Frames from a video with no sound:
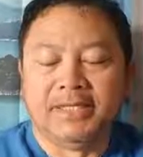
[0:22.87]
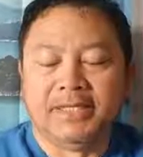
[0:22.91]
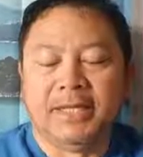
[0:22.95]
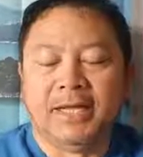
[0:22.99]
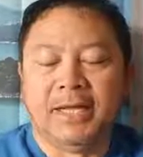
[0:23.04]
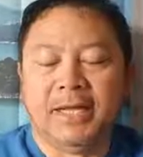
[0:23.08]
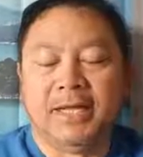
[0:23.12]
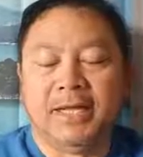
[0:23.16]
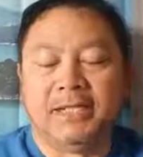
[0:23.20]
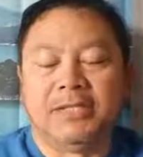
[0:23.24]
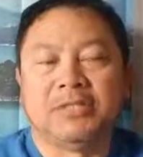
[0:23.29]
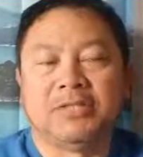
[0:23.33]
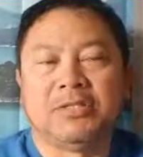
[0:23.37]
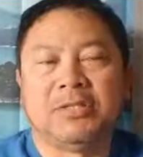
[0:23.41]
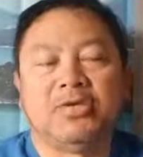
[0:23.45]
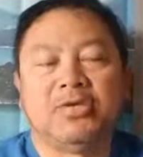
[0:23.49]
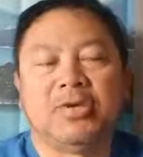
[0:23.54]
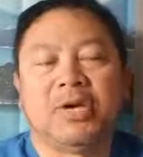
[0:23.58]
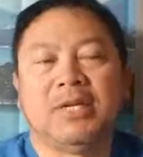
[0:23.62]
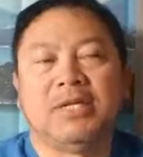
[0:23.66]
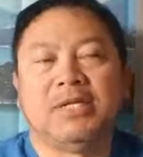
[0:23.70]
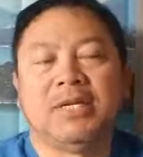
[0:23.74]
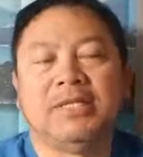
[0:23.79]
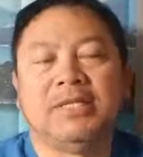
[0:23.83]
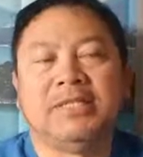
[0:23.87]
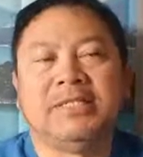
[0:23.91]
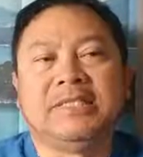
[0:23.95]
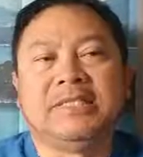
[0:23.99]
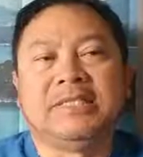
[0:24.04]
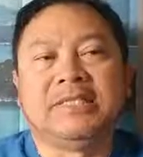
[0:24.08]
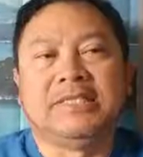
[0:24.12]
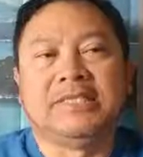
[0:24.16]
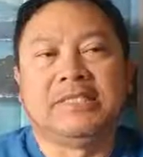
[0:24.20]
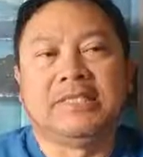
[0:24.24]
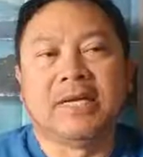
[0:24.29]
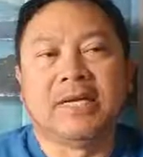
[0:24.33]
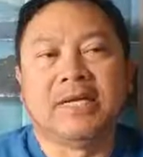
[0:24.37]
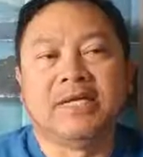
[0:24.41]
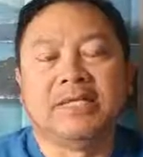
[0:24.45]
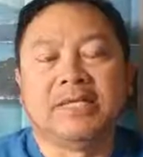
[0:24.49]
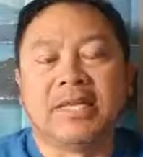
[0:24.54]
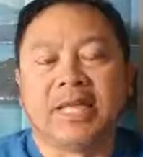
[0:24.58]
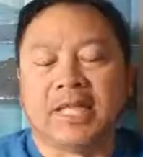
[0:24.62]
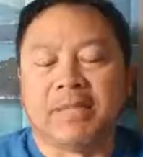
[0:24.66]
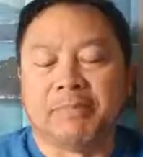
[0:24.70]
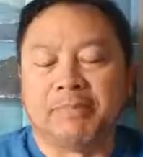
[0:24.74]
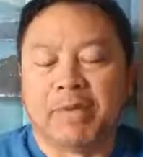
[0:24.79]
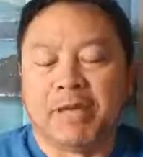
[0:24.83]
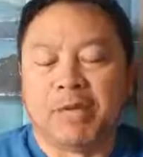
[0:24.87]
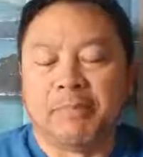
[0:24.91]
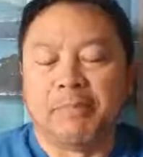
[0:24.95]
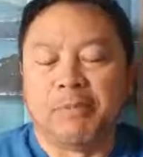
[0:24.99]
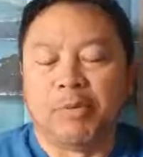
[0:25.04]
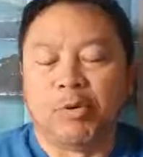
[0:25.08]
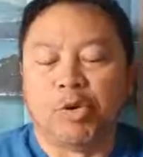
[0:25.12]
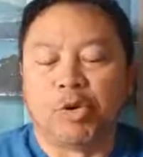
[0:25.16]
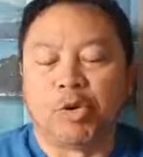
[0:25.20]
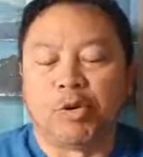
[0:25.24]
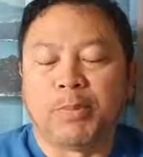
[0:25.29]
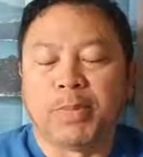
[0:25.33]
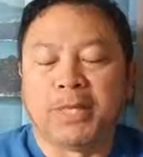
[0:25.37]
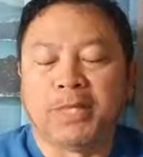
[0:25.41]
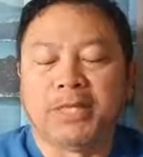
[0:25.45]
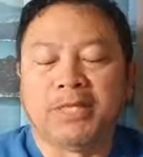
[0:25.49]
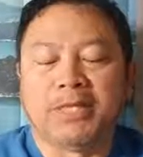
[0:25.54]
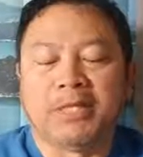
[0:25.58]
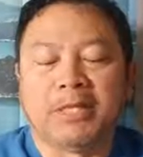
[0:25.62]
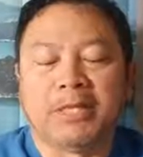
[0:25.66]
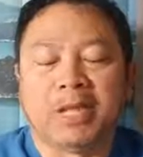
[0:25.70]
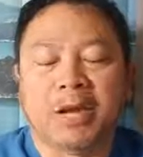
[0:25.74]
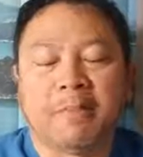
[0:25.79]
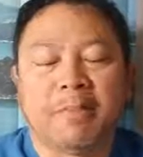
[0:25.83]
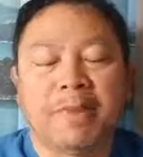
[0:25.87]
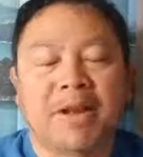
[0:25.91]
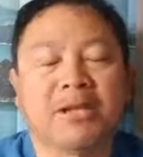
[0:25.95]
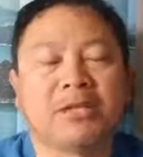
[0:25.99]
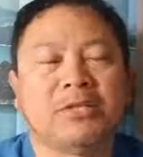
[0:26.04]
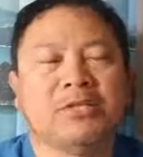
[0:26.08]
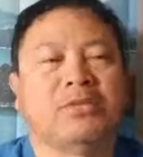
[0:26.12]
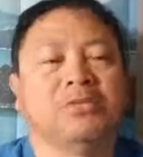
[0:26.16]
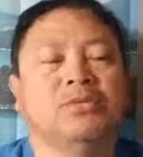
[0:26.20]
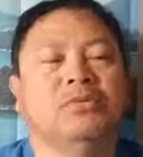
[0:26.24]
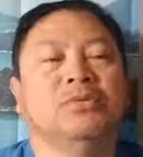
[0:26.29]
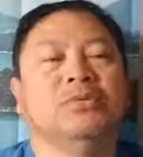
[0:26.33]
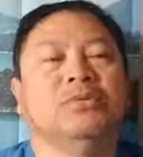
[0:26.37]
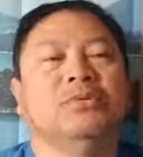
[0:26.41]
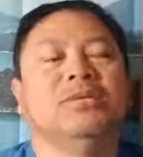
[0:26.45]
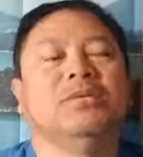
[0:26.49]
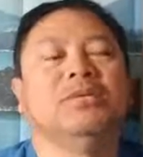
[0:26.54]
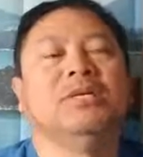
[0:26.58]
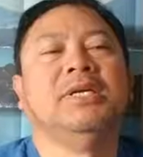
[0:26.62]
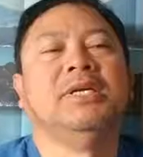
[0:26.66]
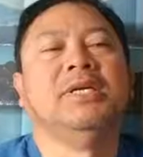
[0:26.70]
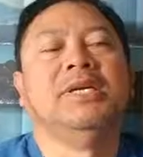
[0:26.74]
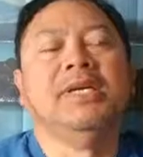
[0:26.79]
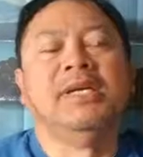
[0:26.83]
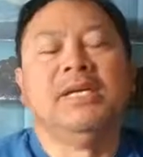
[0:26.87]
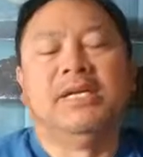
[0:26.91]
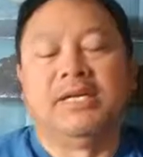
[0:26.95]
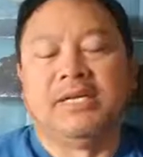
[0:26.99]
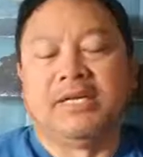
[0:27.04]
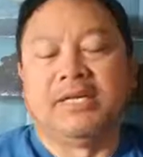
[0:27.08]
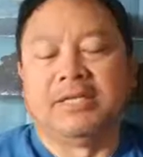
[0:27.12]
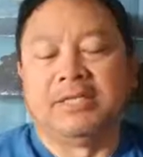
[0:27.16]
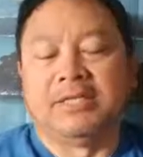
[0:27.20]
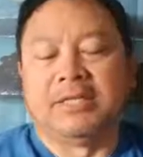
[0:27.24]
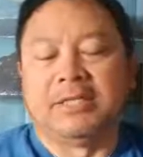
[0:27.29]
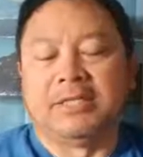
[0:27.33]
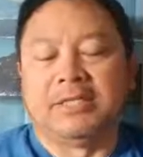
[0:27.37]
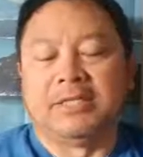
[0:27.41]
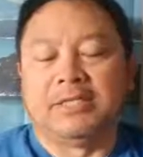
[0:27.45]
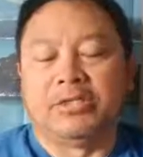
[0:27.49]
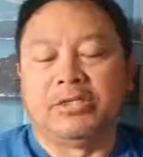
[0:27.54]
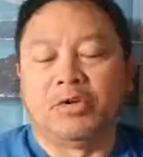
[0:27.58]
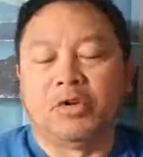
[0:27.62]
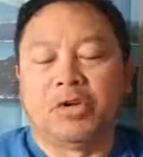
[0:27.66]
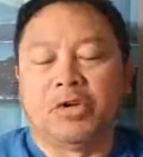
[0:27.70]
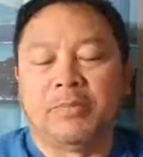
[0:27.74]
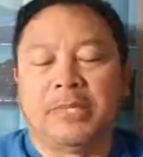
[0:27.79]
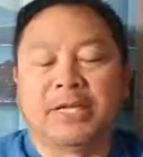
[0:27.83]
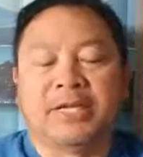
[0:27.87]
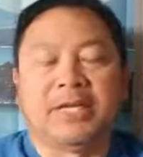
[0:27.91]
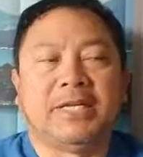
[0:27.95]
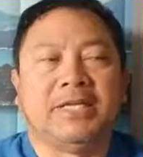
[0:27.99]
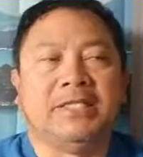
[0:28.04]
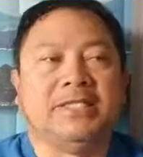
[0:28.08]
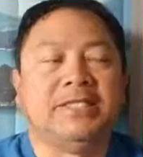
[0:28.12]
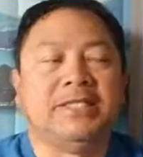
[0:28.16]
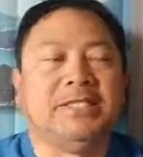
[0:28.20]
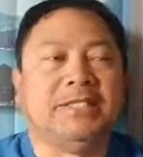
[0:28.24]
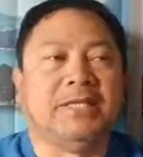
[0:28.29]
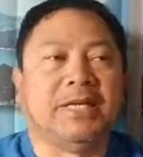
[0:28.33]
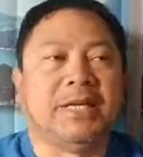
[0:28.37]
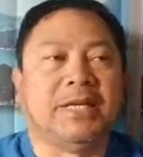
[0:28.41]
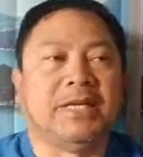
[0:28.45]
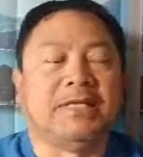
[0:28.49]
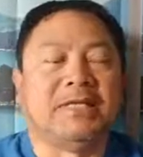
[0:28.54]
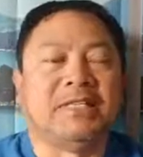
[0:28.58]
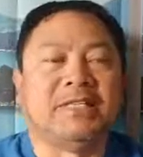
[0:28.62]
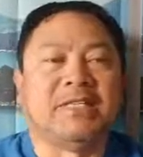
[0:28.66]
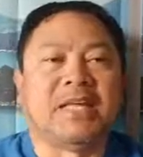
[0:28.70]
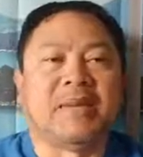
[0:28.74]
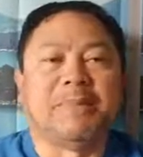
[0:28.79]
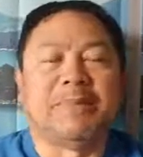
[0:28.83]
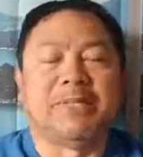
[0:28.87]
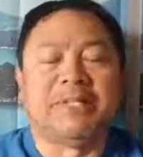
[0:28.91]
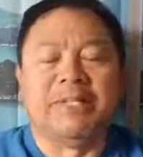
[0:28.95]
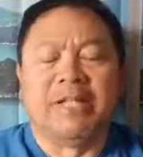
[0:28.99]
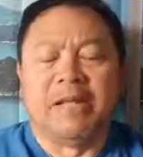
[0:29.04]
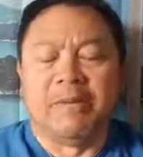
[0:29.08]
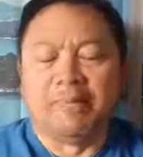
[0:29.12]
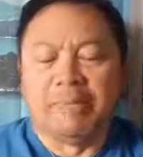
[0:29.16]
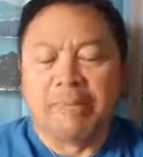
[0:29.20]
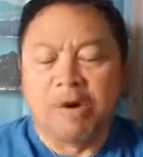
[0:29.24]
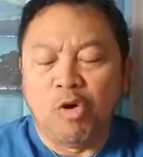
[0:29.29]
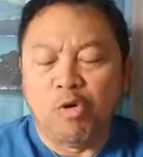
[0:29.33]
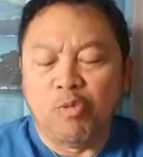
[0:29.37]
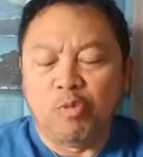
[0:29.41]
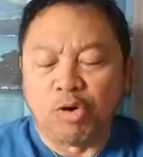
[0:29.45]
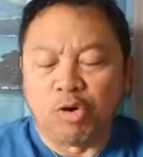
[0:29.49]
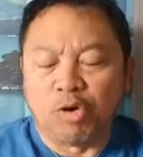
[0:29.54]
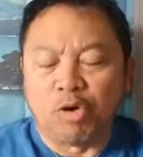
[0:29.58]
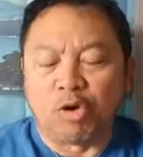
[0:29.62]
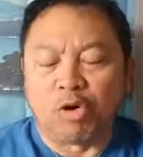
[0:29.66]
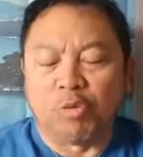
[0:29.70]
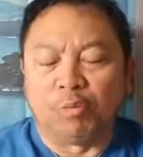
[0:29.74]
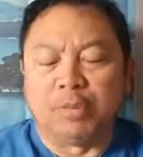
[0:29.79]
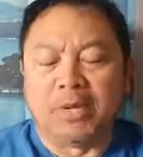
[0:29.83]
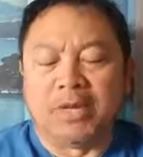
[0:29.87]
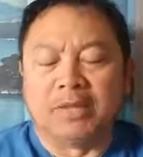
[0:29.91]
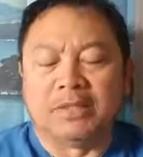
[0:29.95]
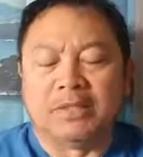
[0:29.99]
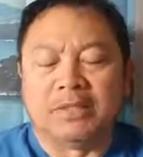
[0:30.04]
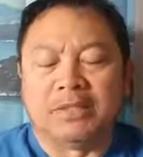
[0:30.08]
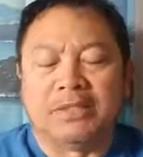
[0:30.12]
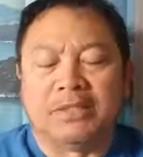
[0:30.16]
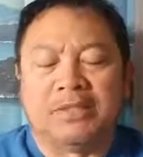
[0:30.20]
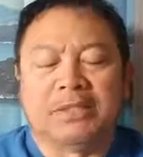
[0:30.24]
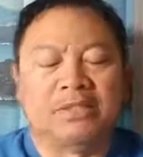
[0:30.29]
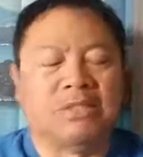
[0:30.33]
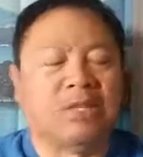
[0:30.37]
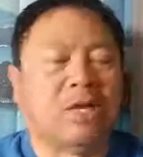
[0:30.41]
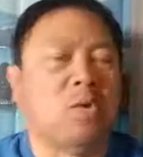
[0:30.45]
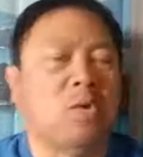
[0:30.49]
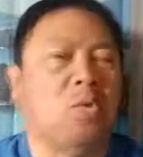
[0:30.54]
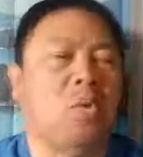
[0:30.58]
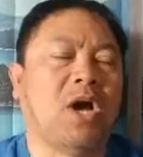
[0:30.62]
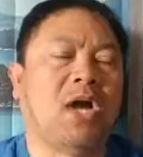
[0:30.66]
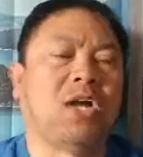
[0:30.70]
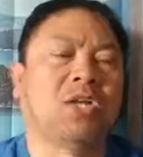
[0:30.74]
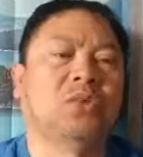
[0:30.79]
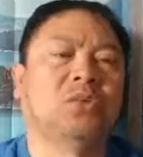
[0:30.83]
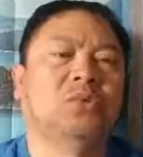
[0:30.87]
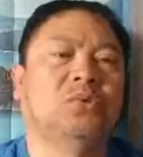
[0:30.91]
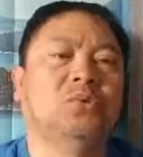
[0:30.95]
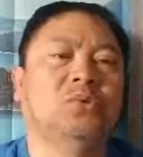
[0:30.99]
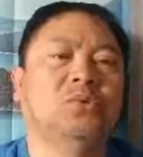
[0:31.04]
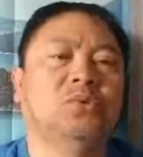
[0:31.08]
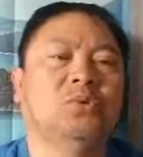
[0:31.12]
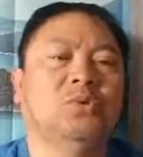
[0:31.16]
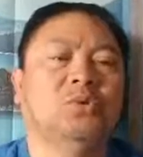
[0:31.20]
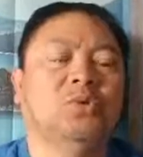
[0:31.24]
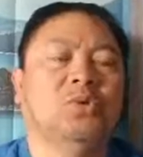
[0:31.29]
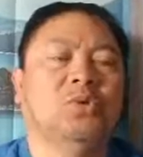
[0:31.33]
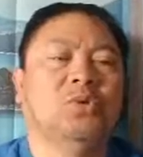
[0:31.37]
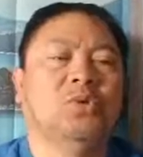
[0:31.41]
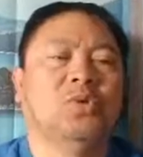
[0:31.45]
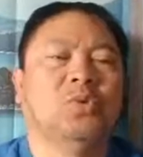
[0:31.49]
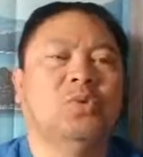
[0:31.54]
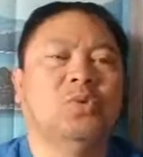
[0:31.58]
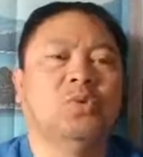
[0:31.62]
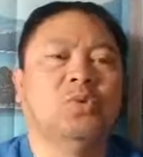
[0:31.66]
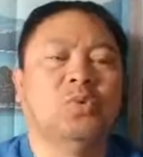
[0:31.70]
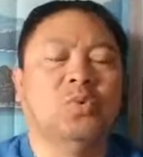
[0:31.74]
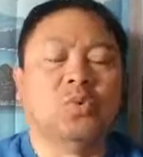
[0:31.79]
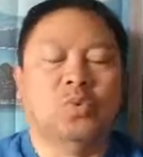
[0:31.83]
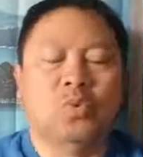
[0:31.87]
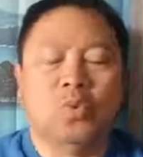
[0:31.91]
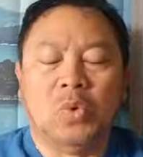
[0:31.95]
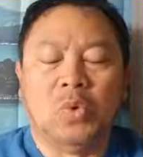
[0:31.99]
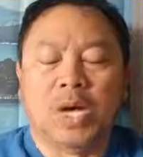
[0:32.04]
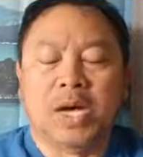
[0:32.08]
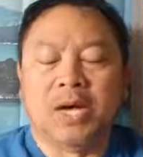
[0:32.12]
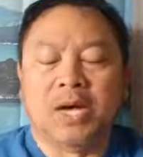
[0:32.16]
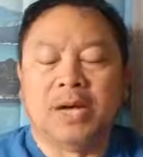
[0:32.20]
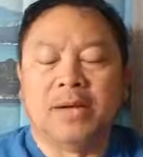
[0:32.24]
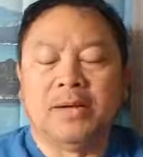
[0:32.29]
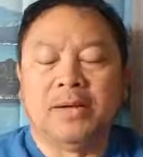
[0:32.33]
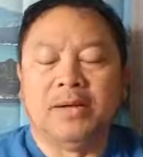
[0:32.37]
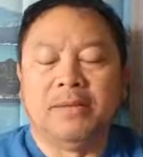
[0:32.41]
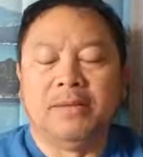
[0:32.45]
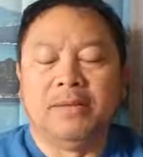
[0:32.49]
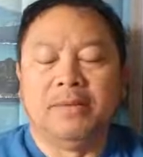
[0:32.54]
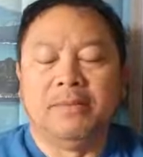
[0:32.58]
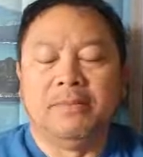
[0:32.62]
Nah, ada satu kata cinta tanpa pengorbanan adalah palsu ketika seseorang menyatakan cinta tetapi tidak mau berkorban entah waktu, uang,